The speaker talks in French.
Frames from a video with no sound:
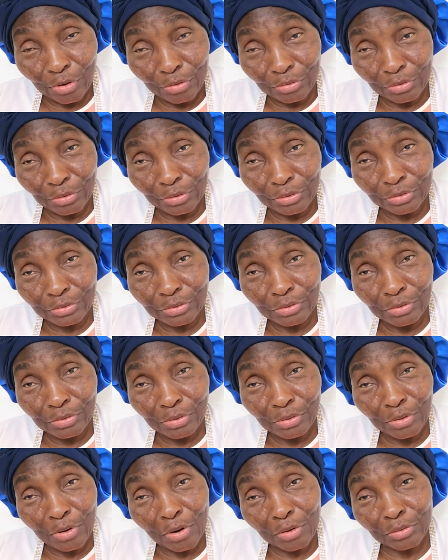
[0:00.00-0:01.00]
notre,
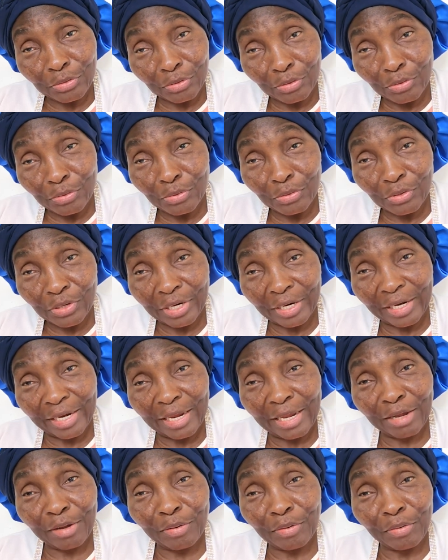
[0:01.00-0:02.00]
sur notre
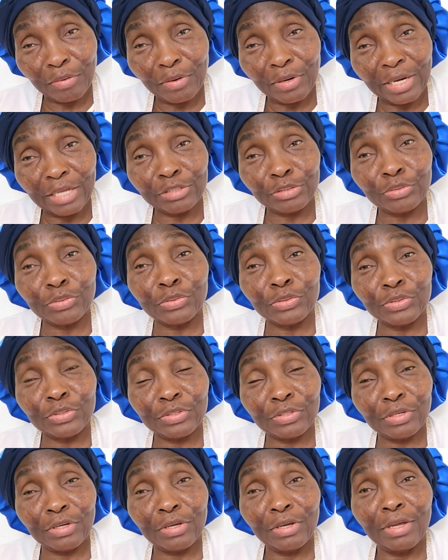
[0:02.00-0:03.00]
oreiller que les
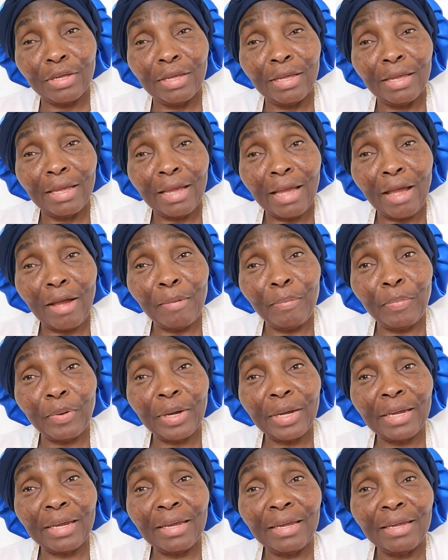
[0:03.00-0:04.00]
choses,
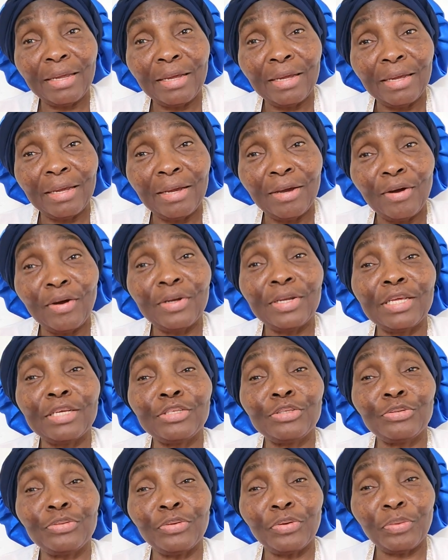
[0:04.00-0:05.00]
après, on
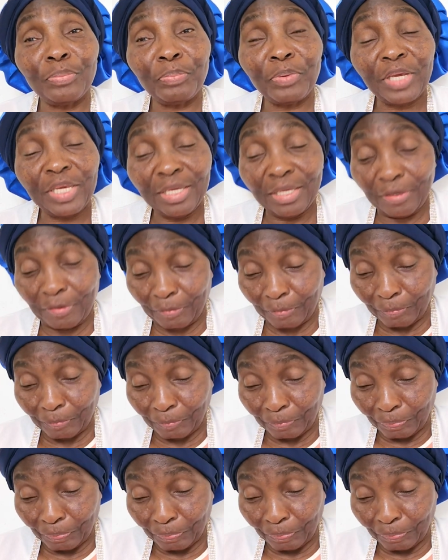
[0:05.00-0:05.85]
est surpris.